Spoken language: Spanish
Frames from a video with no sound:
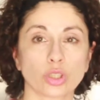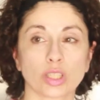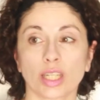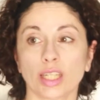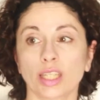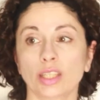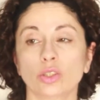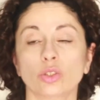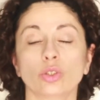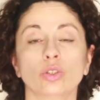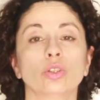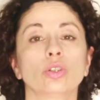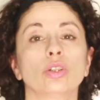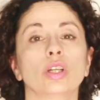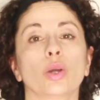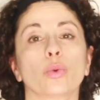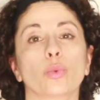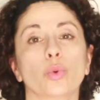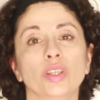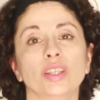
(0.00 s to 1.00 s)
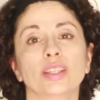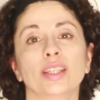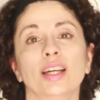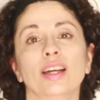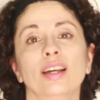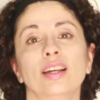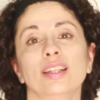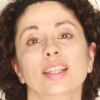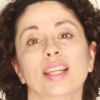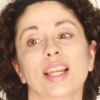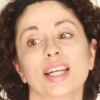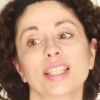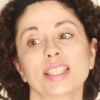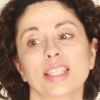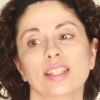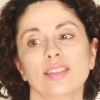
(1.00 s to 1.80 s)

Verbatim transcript: teniendo en cuenta las